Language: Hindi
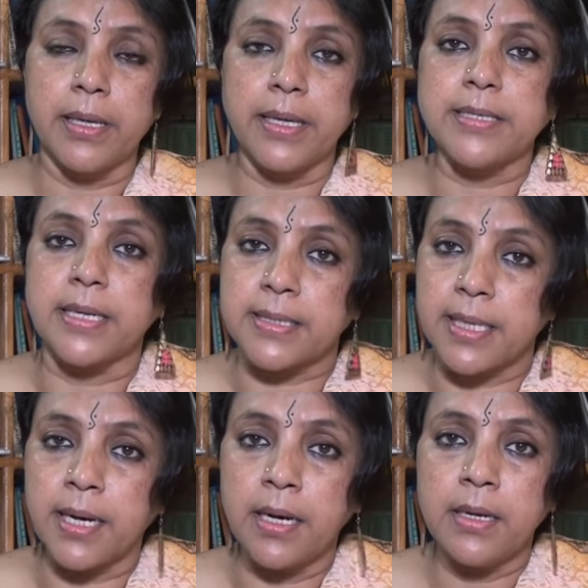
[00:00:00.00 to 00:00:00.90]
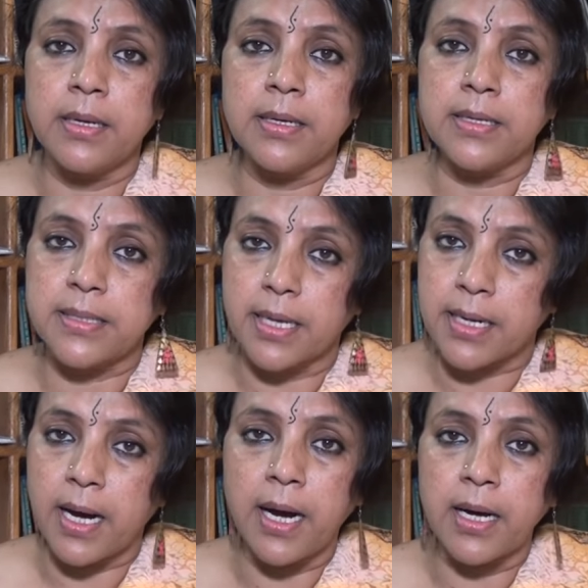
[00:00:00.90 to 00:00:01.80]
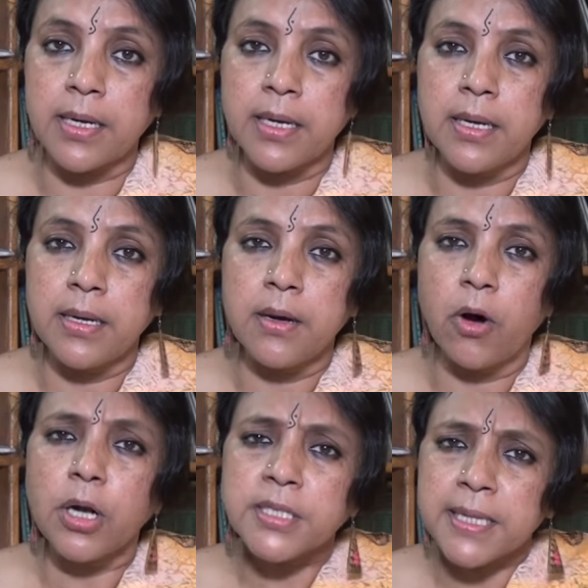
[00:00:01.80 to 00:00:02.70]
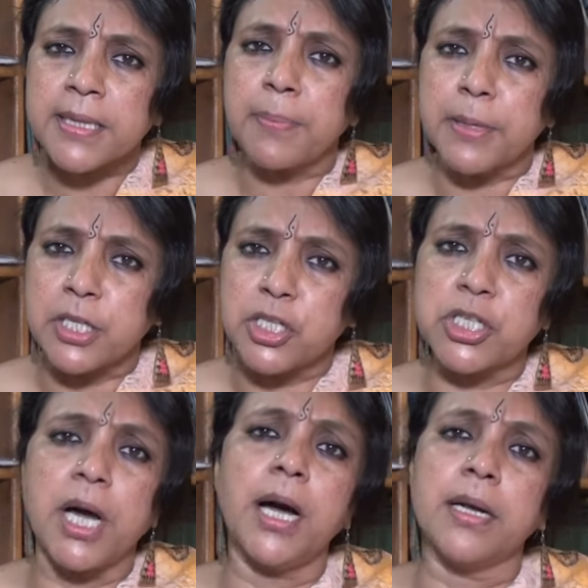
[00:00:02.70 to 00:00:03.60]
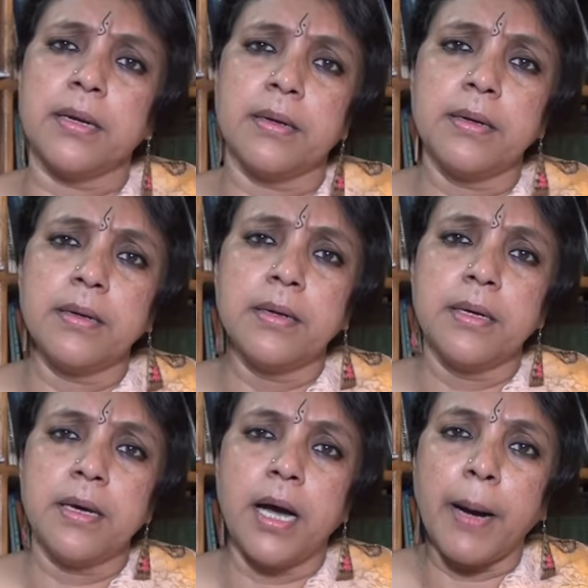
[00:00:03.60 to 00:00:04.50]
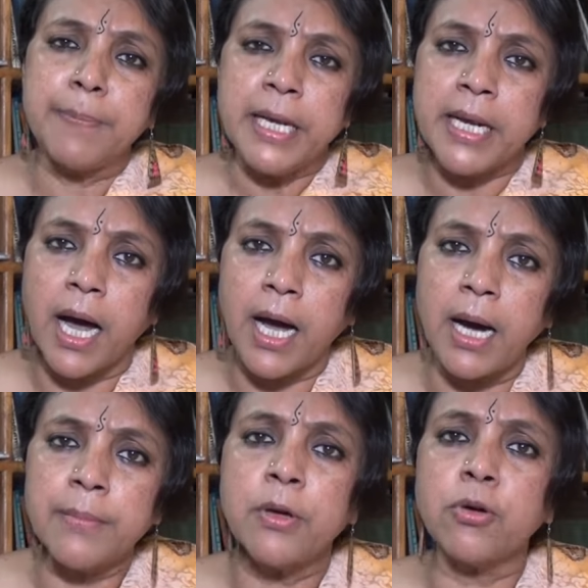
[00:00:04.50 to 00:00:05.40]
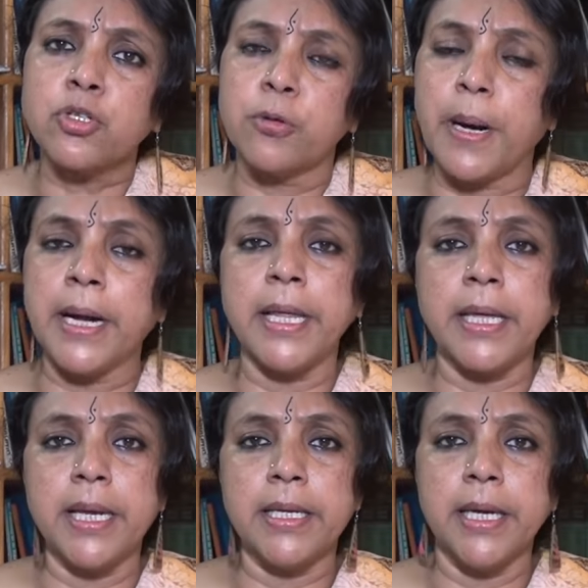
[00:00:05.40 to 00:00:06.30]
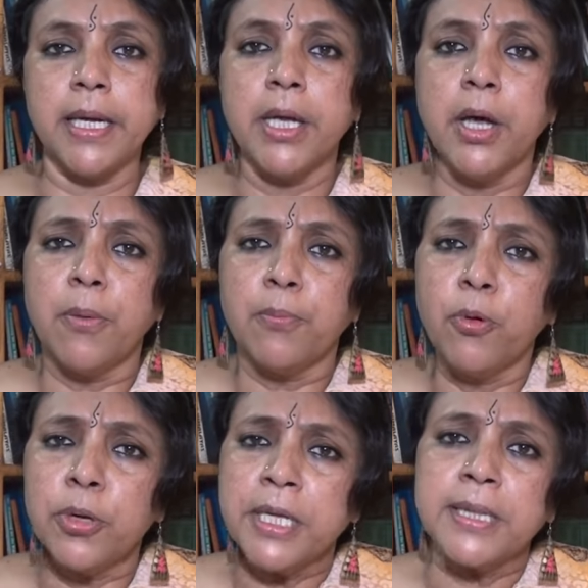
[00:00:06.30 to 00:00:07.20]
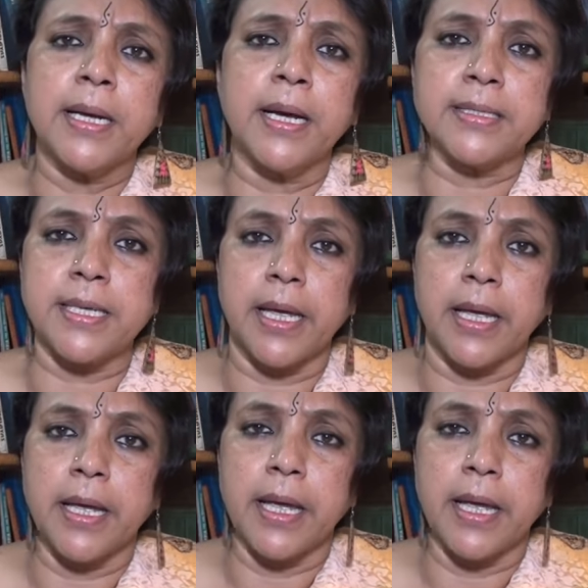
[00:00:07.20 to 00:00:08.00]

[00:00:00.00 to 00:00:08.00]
कि सत्ता सरकार और सत्ता प्रतिष्ठान अपनी नाकामी को छुपाने के लिए पूरी तरह से